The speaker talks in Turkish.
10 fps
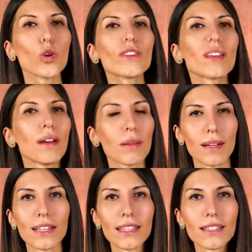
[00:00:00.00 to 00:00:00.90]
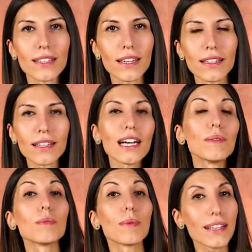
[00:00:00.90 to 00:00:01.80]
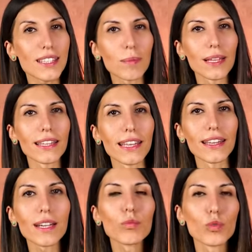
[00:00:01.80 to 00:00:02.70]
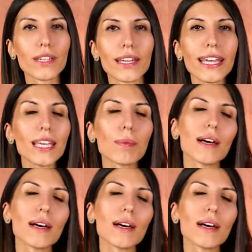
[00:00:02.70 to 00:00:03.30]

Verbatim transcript: Dört temel belgeyi saydık ama bazı belediyeler bunlara ek